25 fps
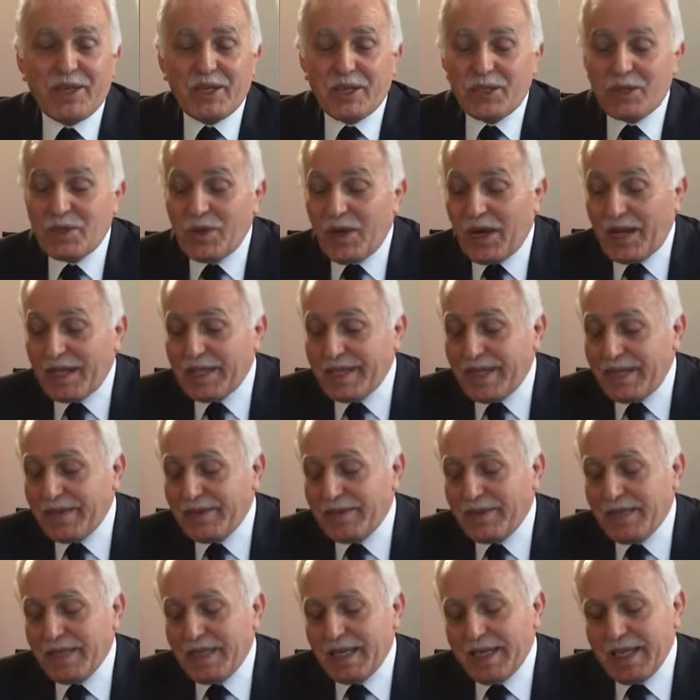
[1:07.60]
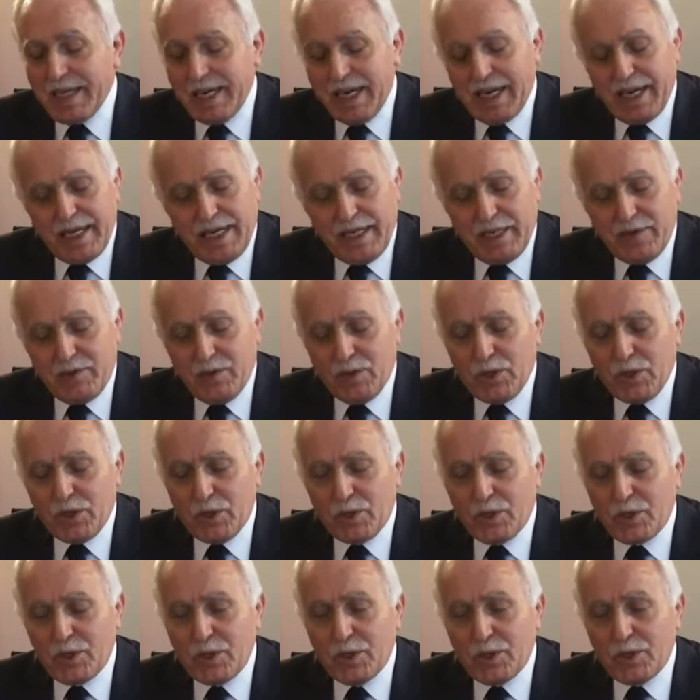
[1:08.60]
Şu halde Alevi
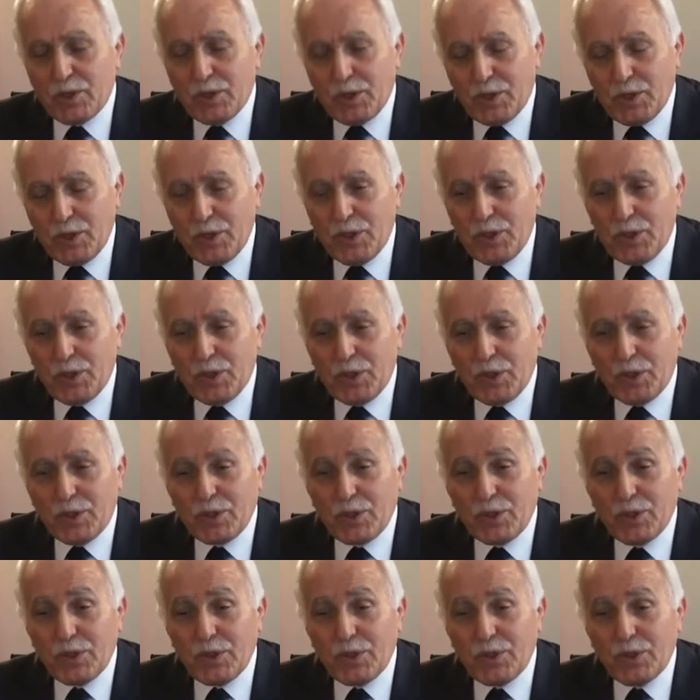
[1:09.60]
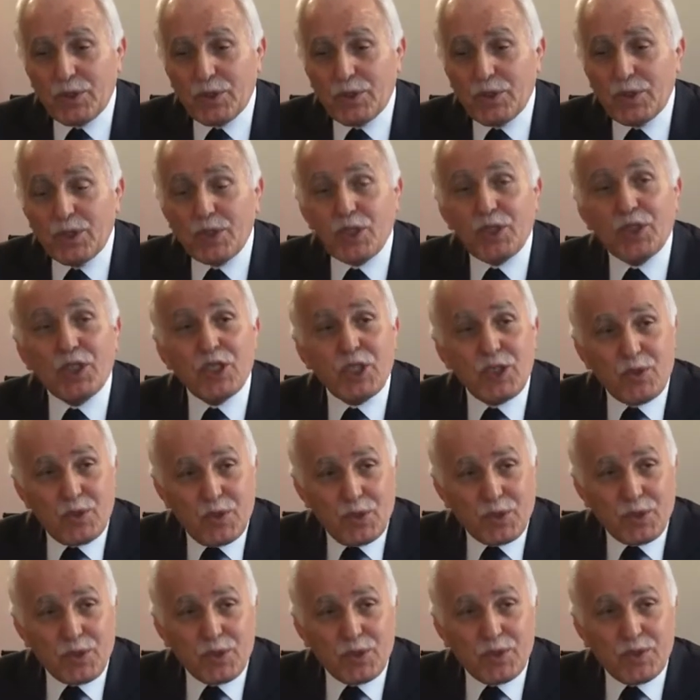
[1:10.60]
olsun, Sünni olsun, Şii
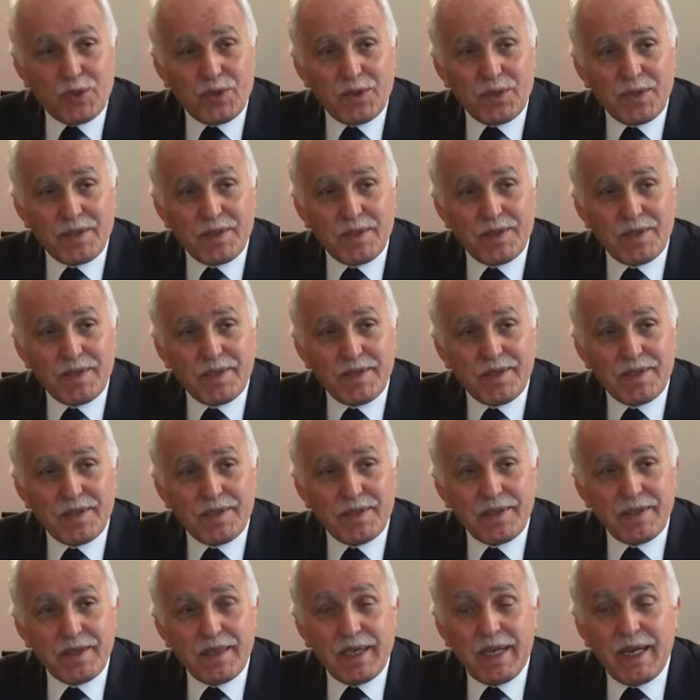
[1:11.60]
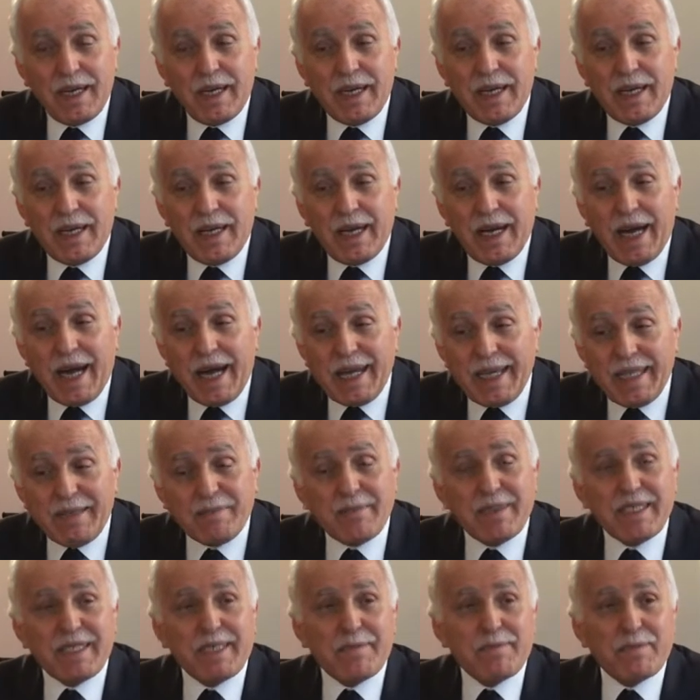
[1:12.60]
olsun, hangi
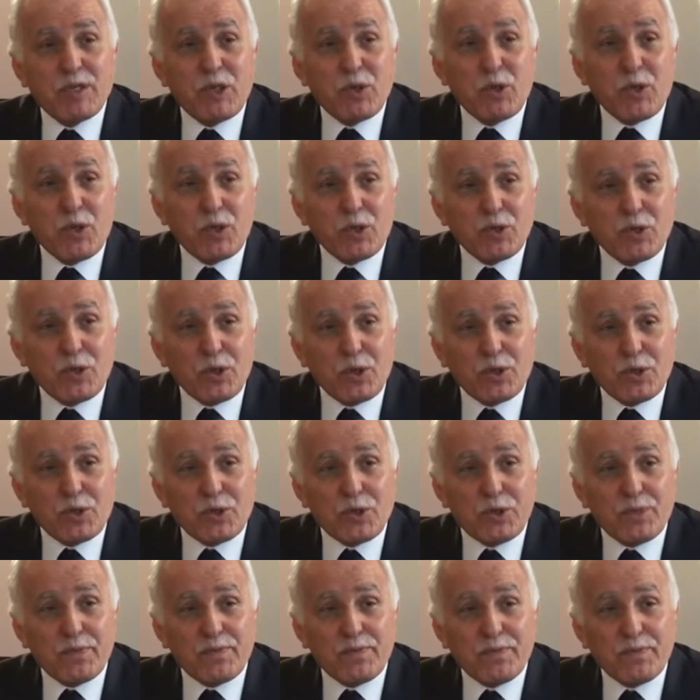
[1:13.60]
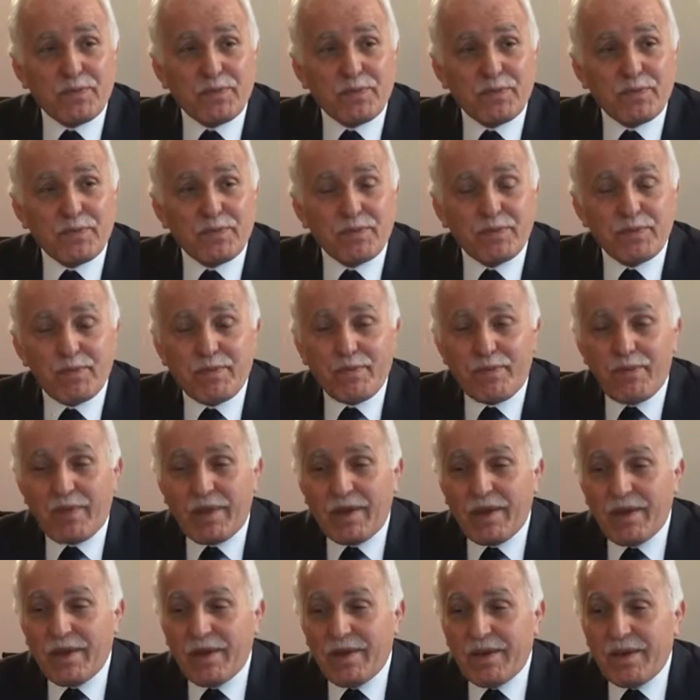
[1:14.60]
mezhepten olursa olsun,
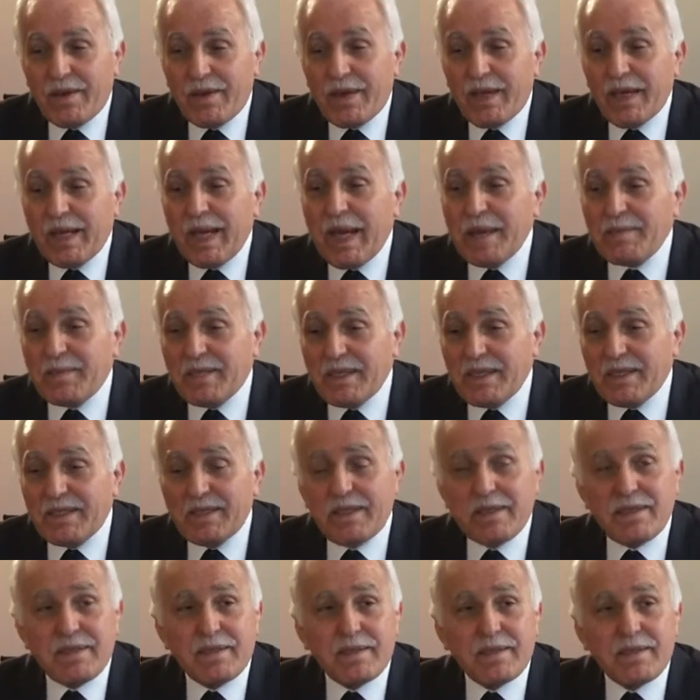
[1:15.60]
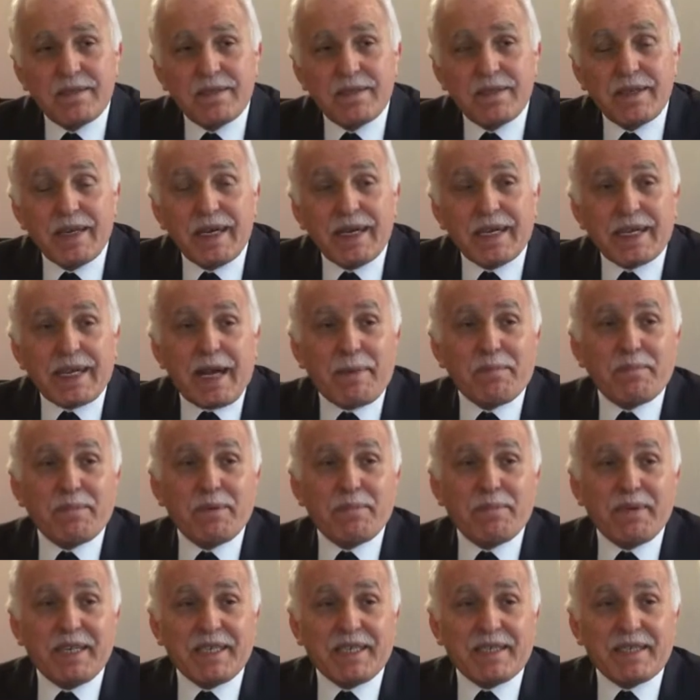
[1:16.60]
hepsinin
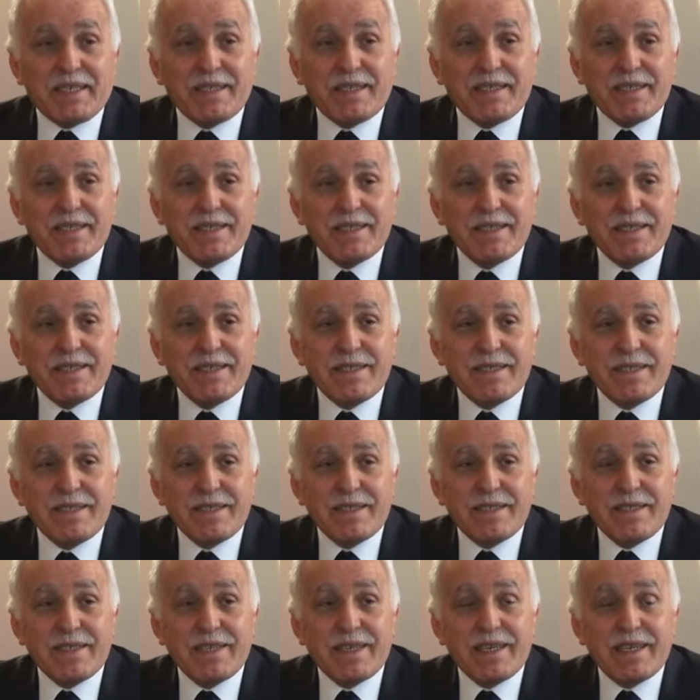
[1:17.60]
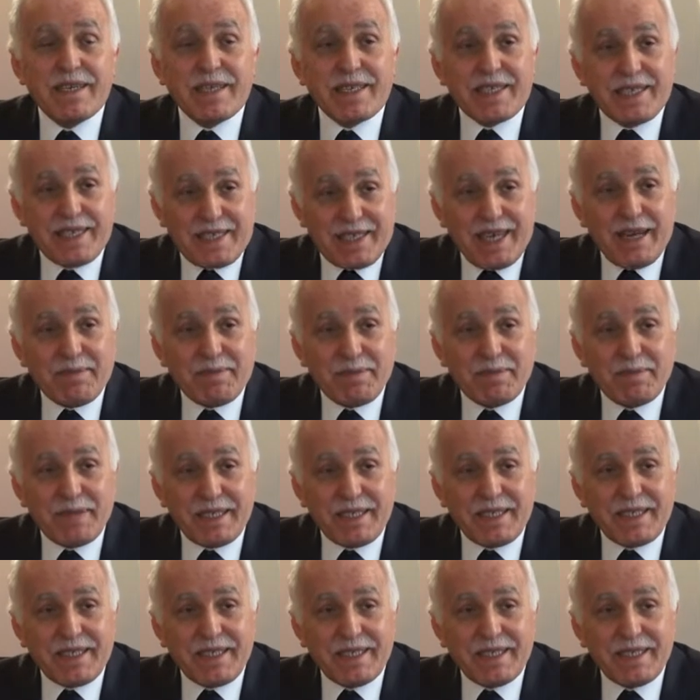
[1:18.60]
Rabbi bir, kitabı
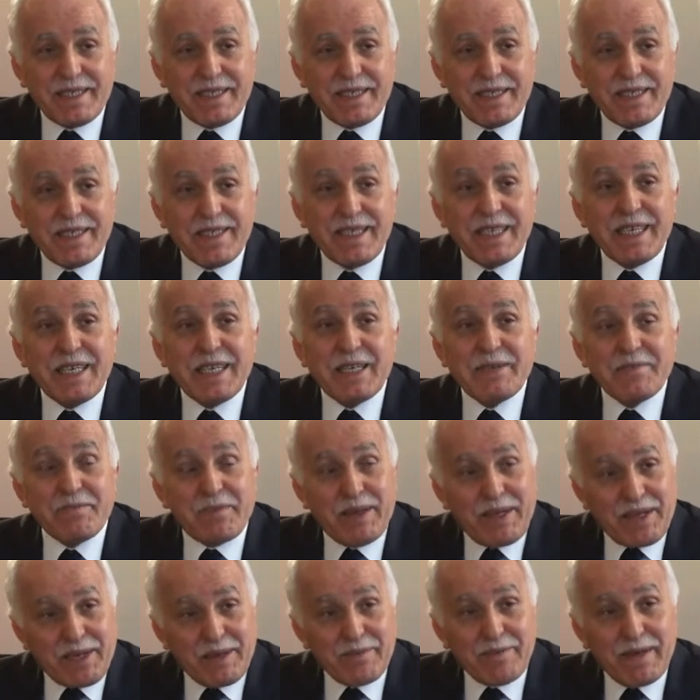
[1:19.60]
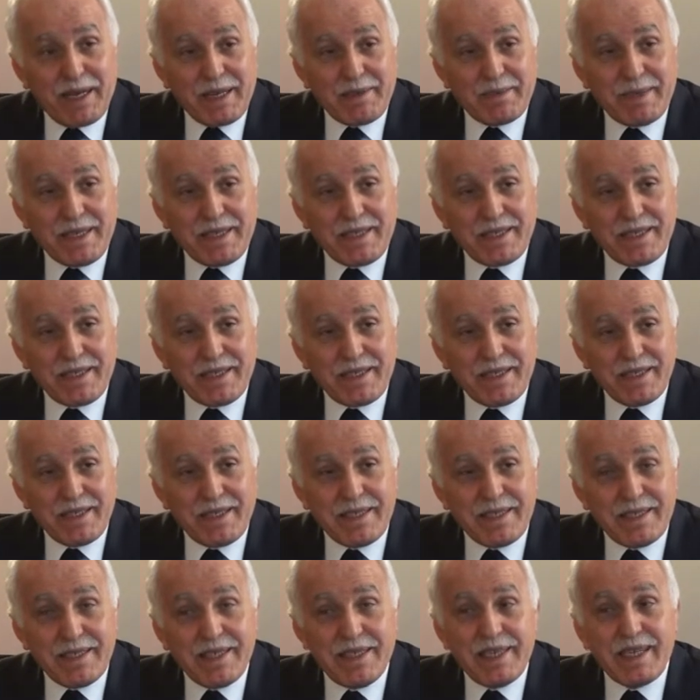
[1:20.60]
bir, peygamberi bir,
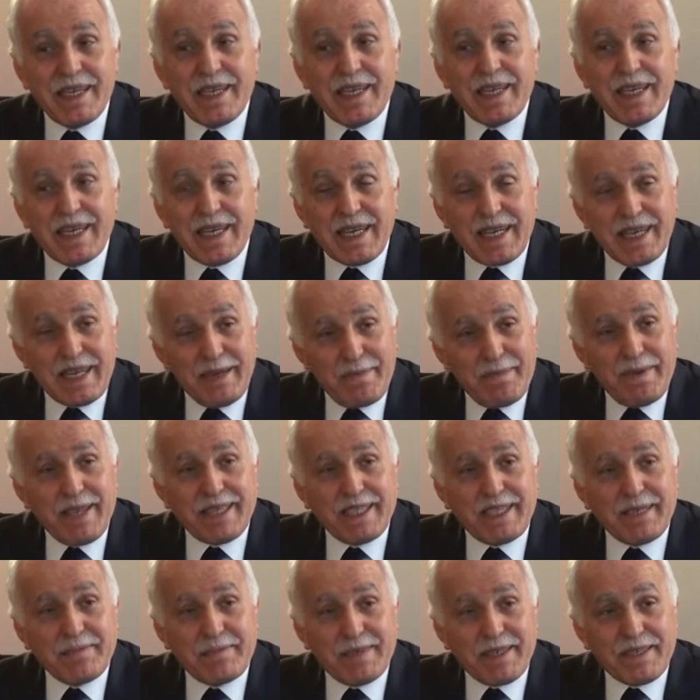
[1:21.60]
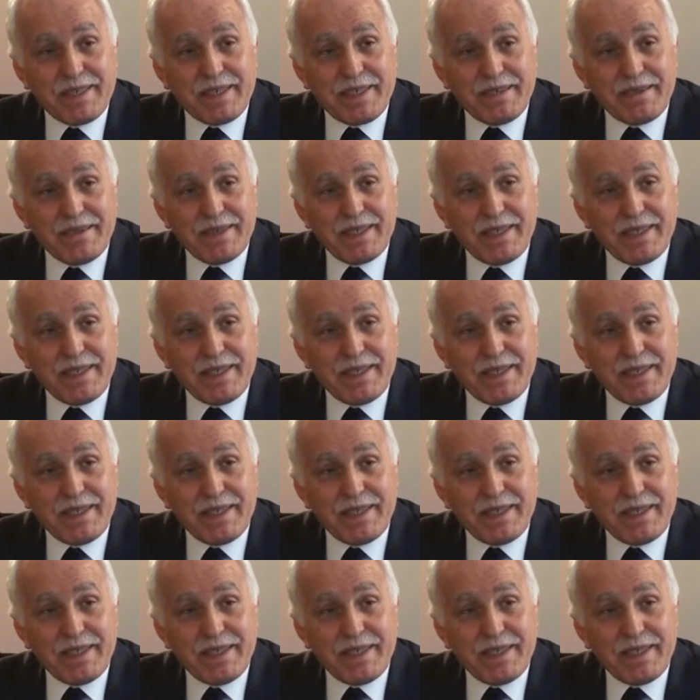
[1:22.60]
kıblesi bir.